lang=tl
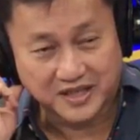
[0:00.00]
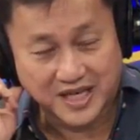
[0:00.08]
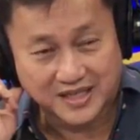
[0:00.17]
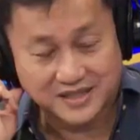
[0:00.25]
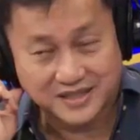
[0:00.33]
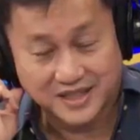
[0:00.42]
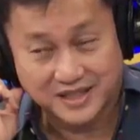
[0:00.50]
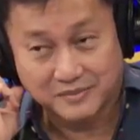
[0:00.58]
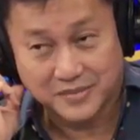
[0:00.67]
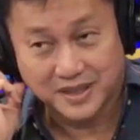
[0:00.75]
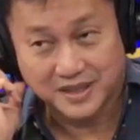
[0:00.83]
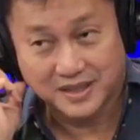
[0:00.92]
dancing,
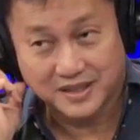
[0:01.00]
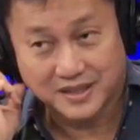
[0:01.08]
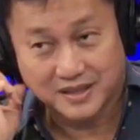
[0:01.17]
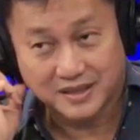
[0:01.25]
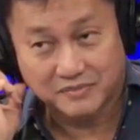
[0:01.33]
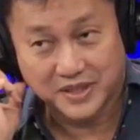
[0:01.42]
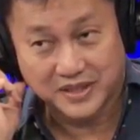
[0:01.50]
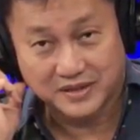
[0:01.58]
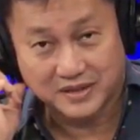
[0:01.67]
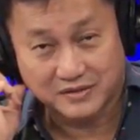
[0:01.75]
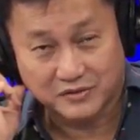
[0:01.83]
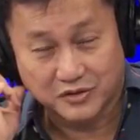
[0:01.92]
uh,
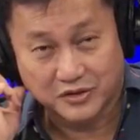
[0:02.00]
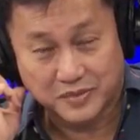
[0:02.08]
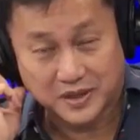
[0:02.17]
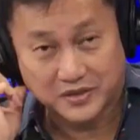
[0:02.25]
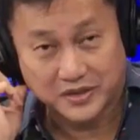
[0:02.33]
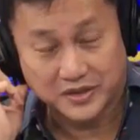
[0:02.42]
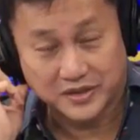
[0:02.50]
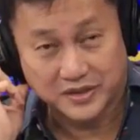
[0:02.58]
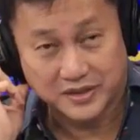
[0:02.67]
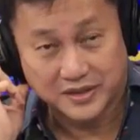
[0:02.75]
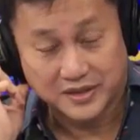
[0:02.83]
Mayor, tuloy pa ho yun.